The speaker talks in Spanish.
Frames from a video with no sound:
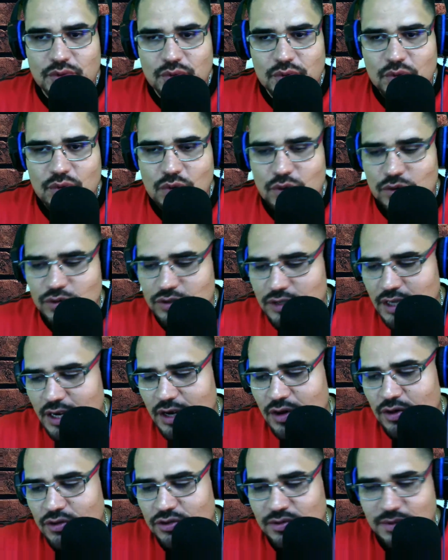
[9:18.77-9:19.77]
un
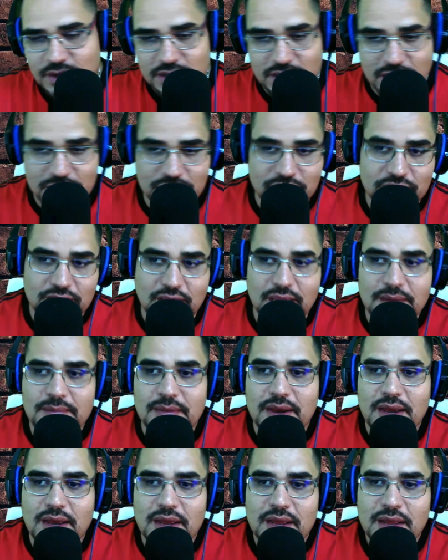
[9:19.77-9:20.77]
consejo sobre cierto
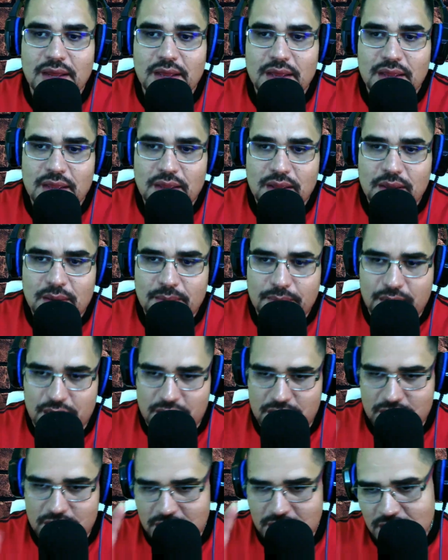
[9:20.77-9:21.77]
tema para
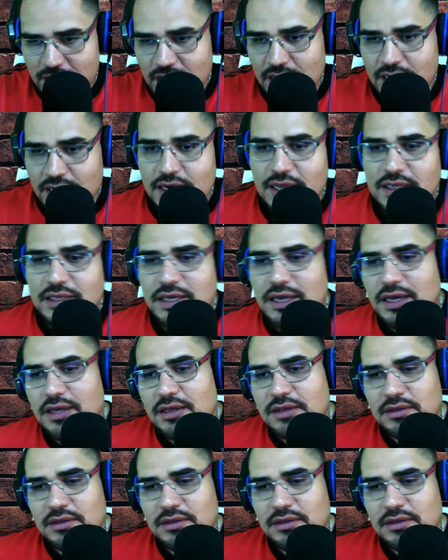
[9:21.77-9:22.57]
dirigir la iglesia.